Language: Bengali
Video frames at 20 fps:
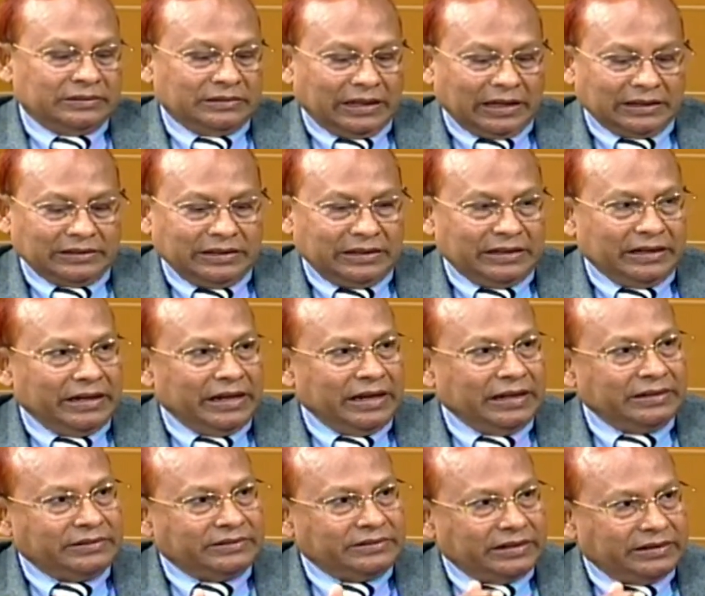তাদের
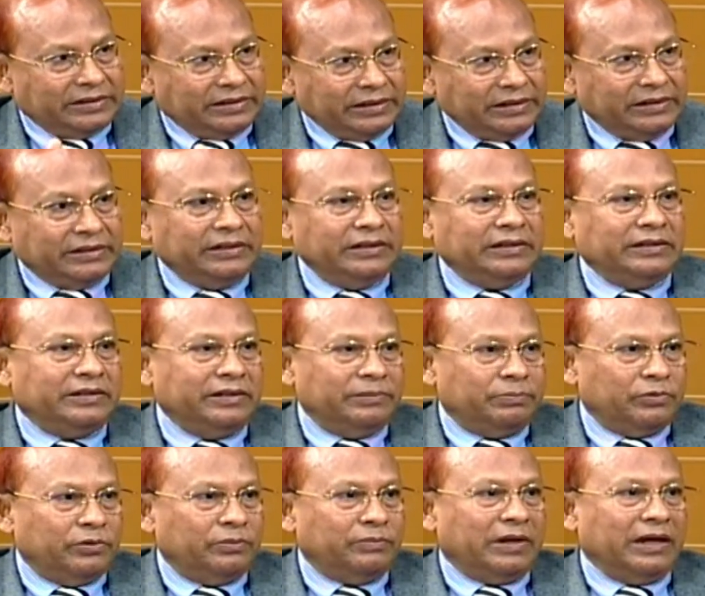এই যে ডিগ্রি
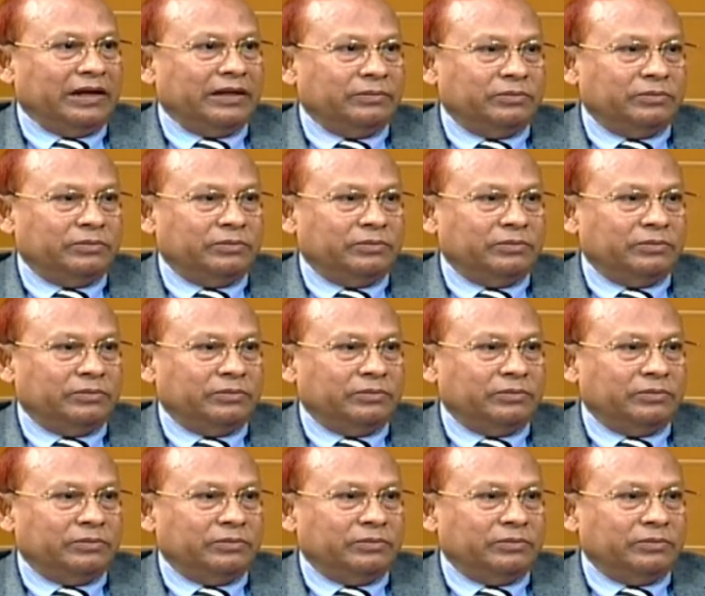ডিপ্লোমা